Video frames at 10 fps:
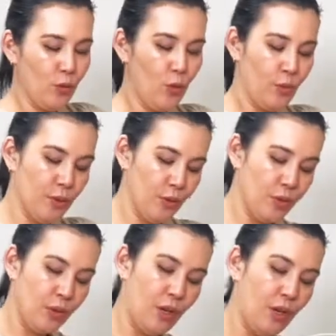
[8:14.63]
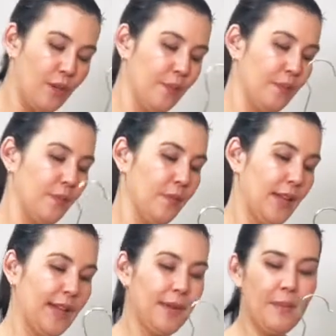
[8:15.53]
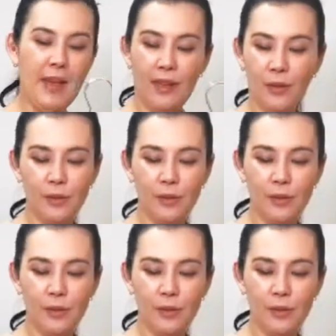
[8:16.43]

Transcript: um ombro só, caramelo.